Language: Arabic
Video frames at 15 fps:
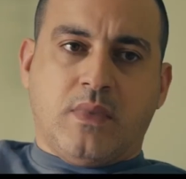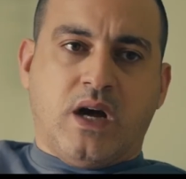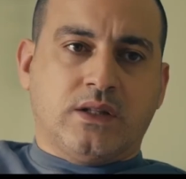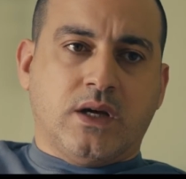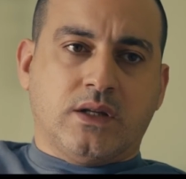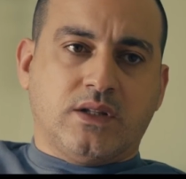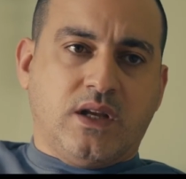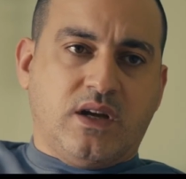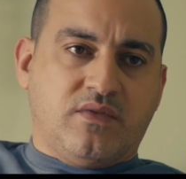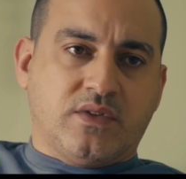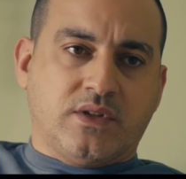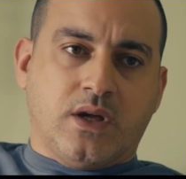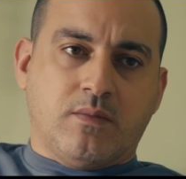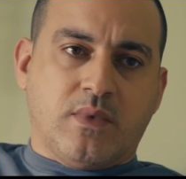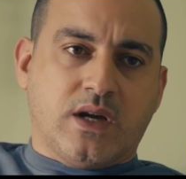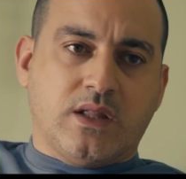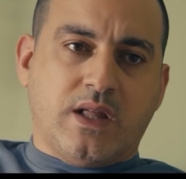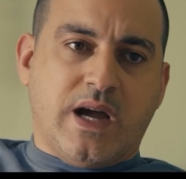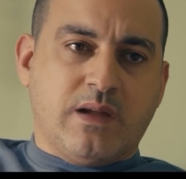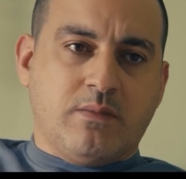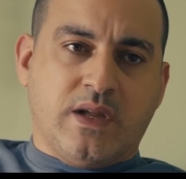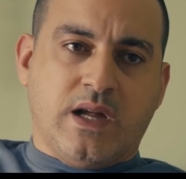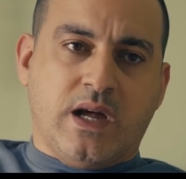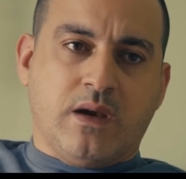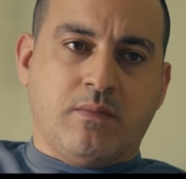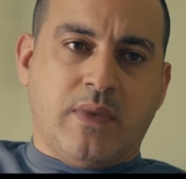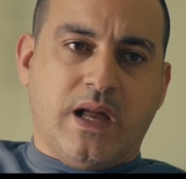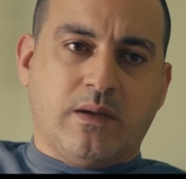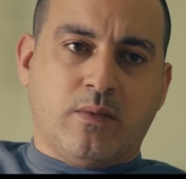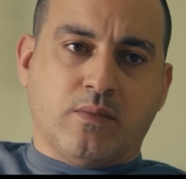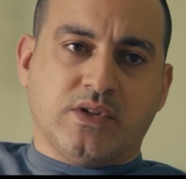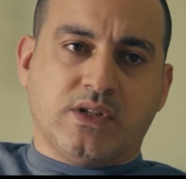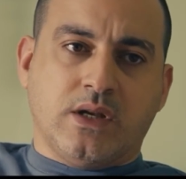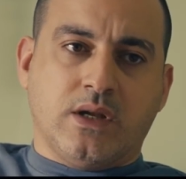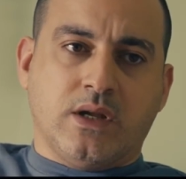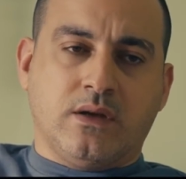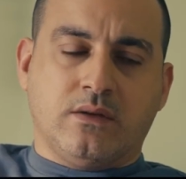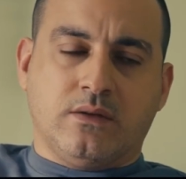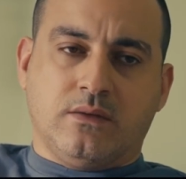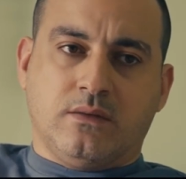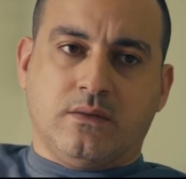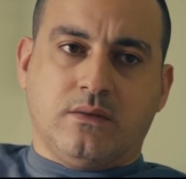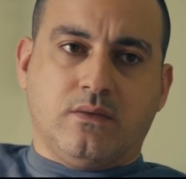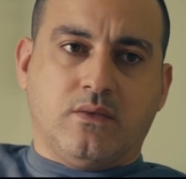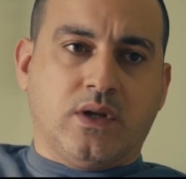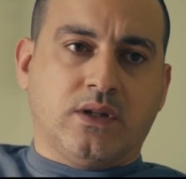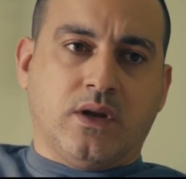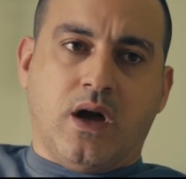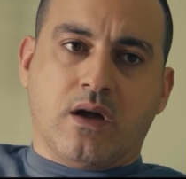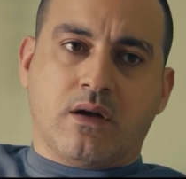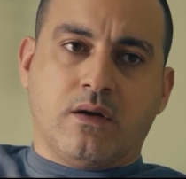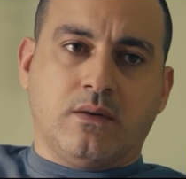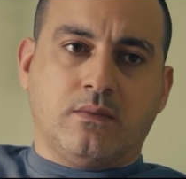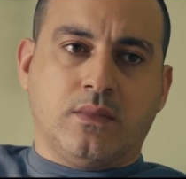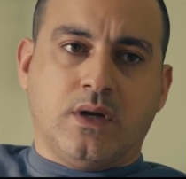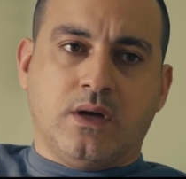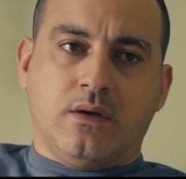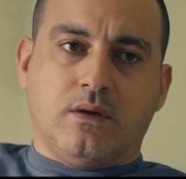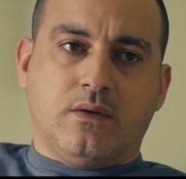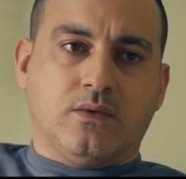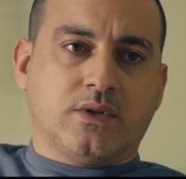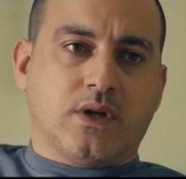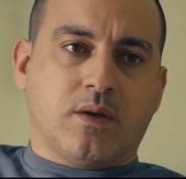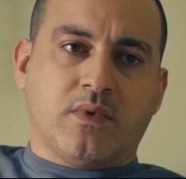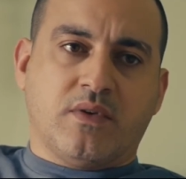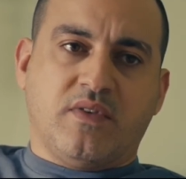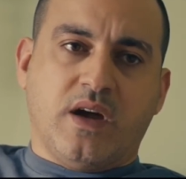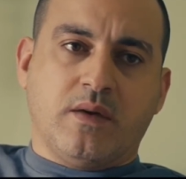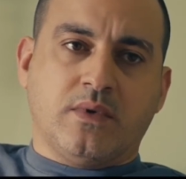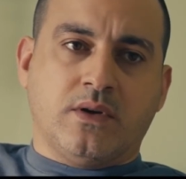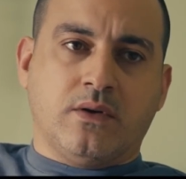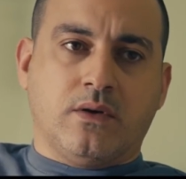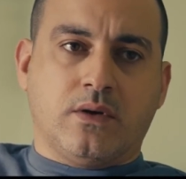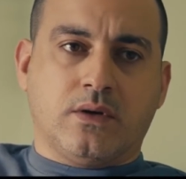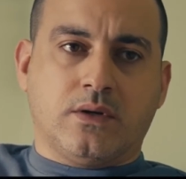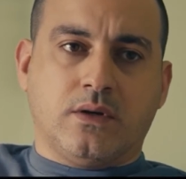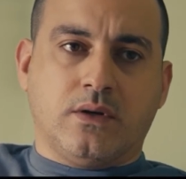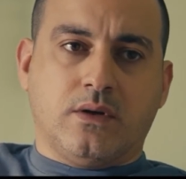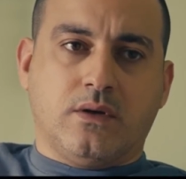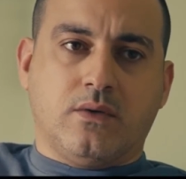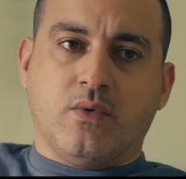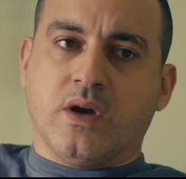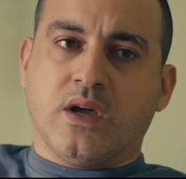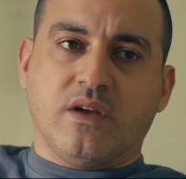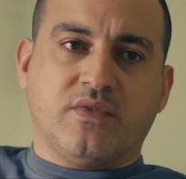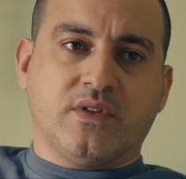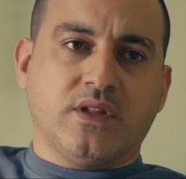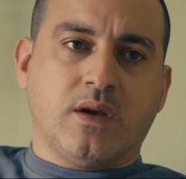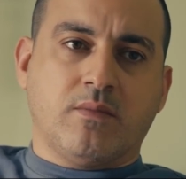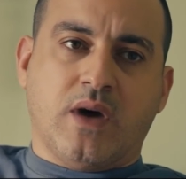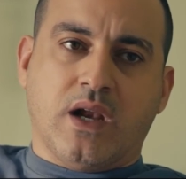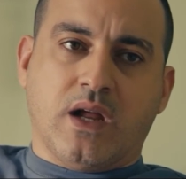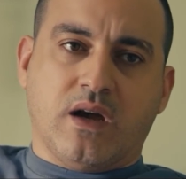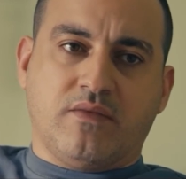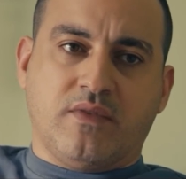بعدها طلع في الضلمه كده عيل من عيال المعلم ابو سنه ولاد الحرام وضرب رفاعي بالنار وجري في الضلمه على